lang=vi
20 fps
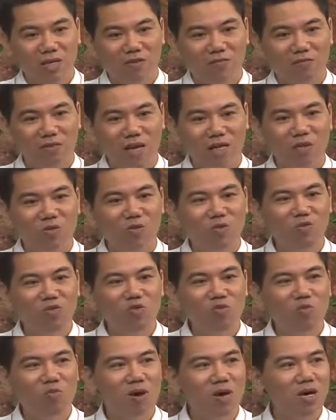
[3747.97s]
và những ngôi
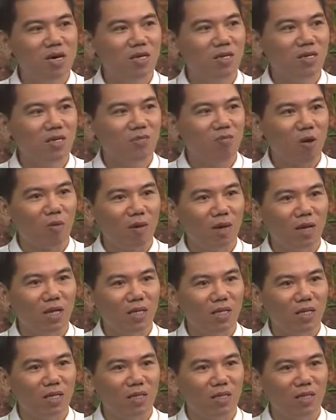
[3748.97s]
chùa mới mọc
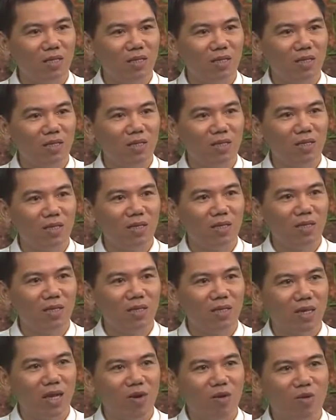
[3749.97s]
lên thì
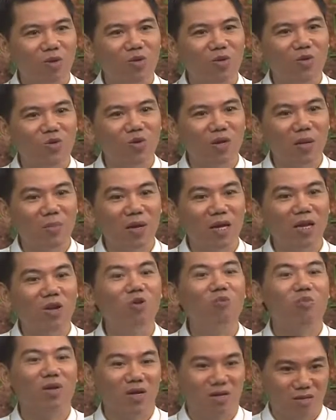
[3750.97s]
đã có những ngôi chùa lập kỷ
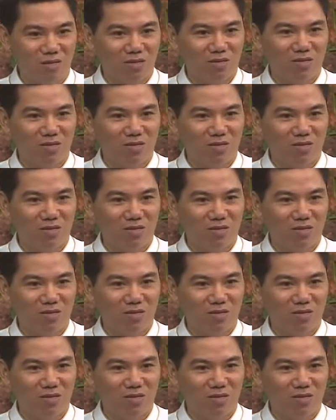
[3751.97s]
lục ạ.